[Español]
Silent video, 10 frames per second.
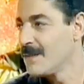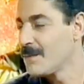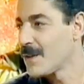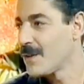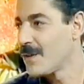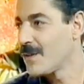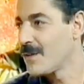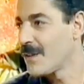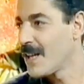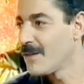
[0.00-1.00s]

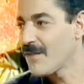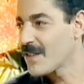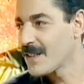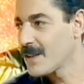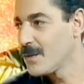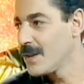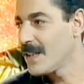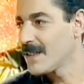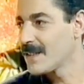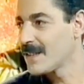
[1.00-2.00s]
pero hay una faceta tuya
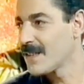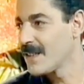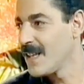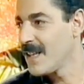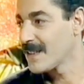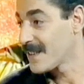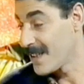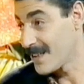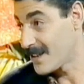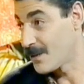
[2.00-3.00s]
que, será,
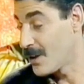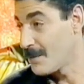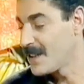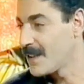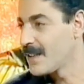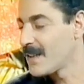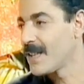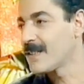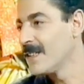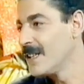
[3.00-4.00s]
que seguramente
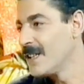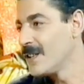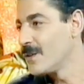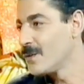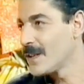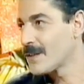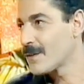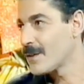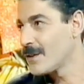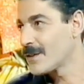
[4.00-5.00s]
quizás
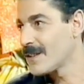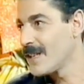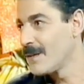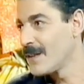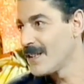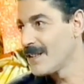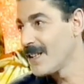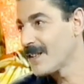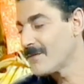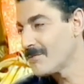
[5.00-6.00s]
nuestros
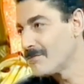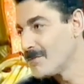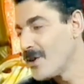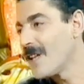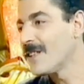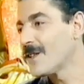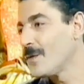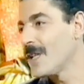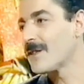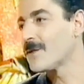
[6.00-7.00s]
televidentes no la han
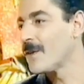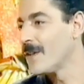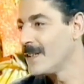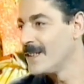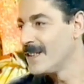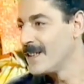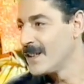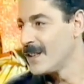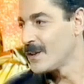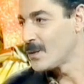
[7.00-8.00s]
descubierto
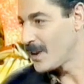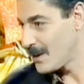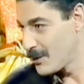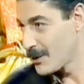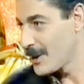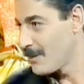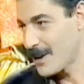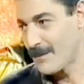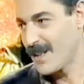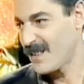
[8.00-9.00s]
Tú eres burguero, pero
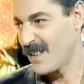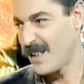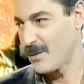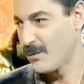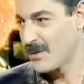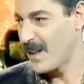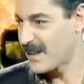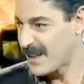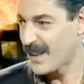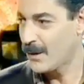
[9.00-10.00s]
además eres un
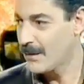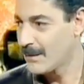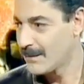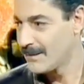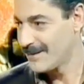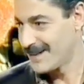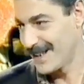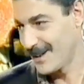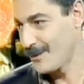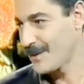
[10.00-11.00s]
salsero.
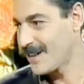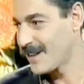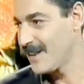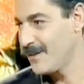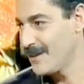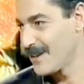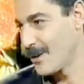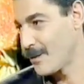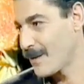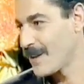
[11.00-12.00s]
Eres un salsero.
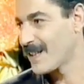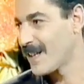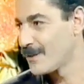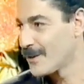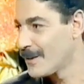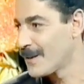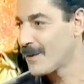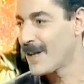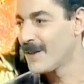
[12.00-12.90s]
Los programas de radio, tú te vienes por la